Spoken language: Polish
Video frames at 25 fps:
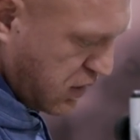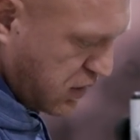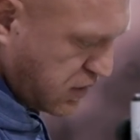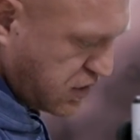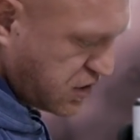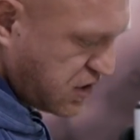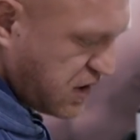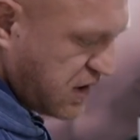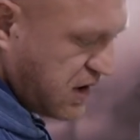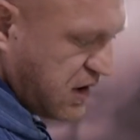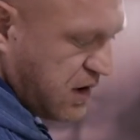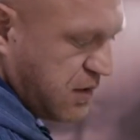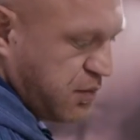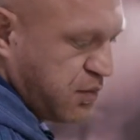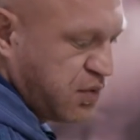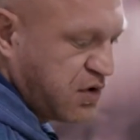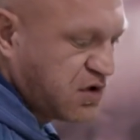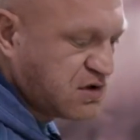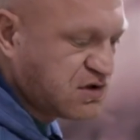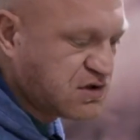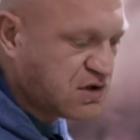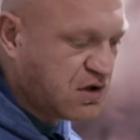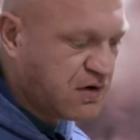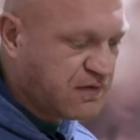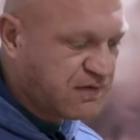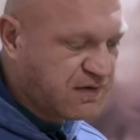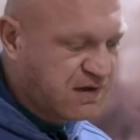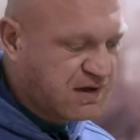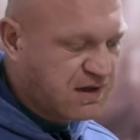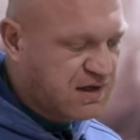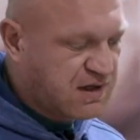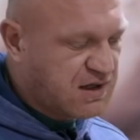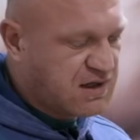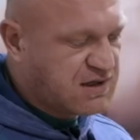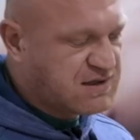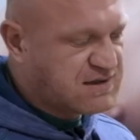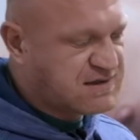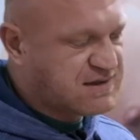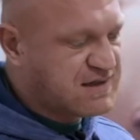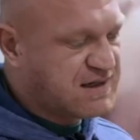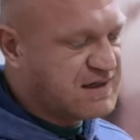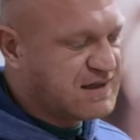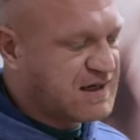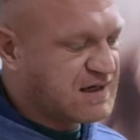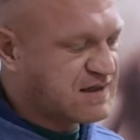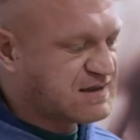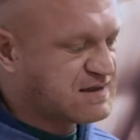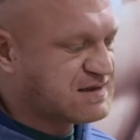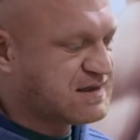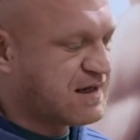Czyli prostownik i
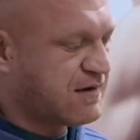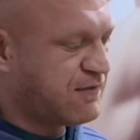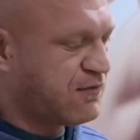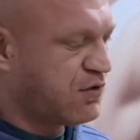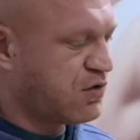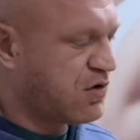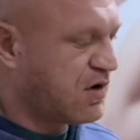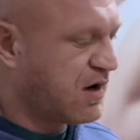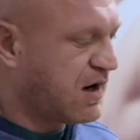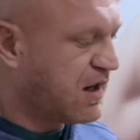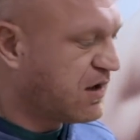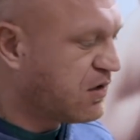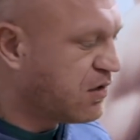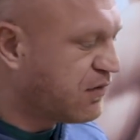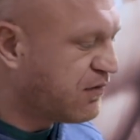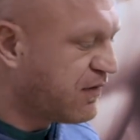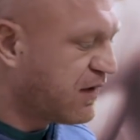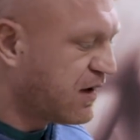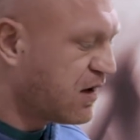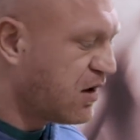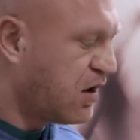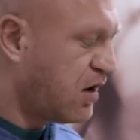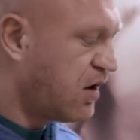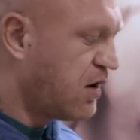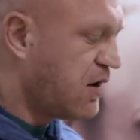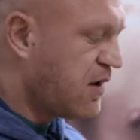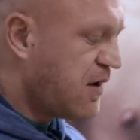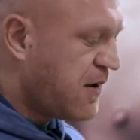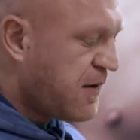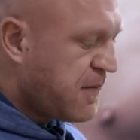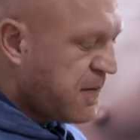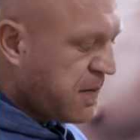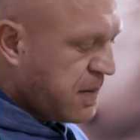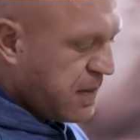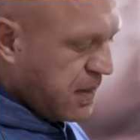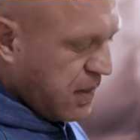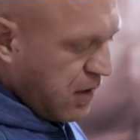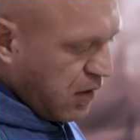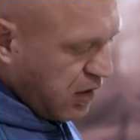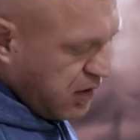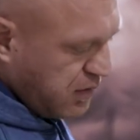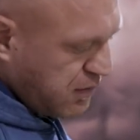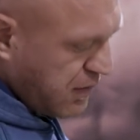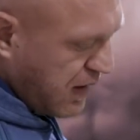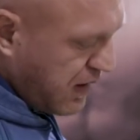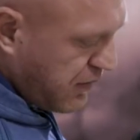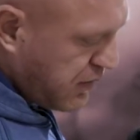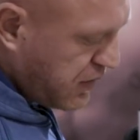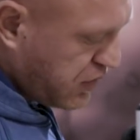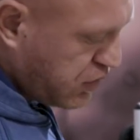zginacz stawu kolanowego. No i
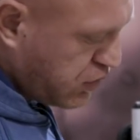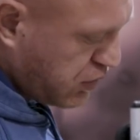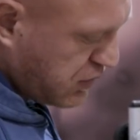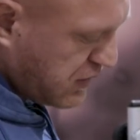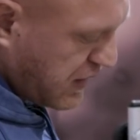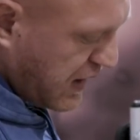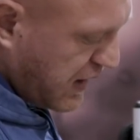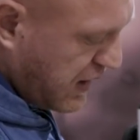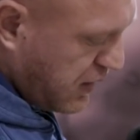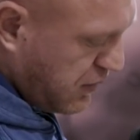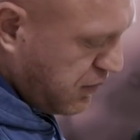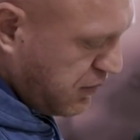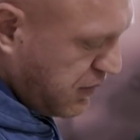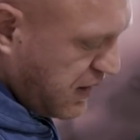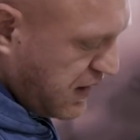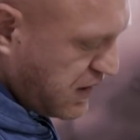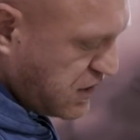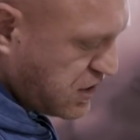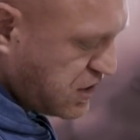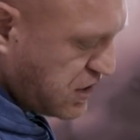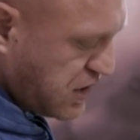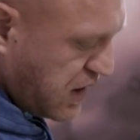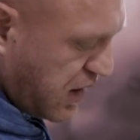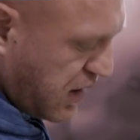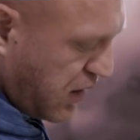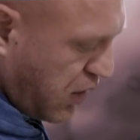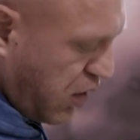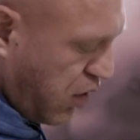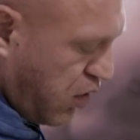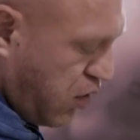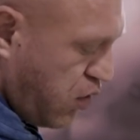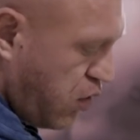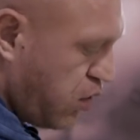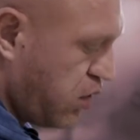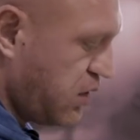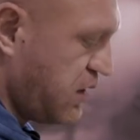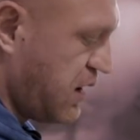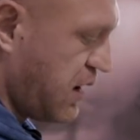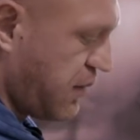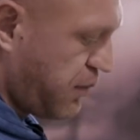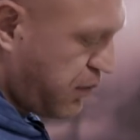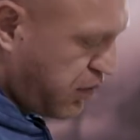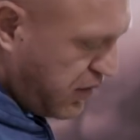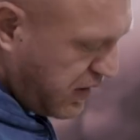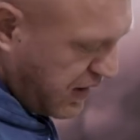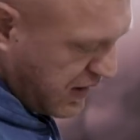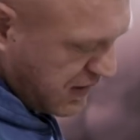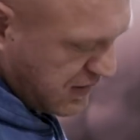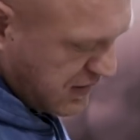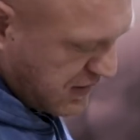mamy tutaj mięśnie ogólnie
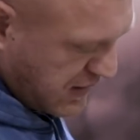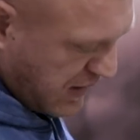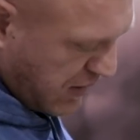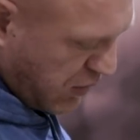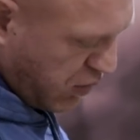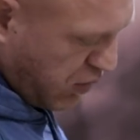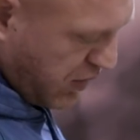pojęte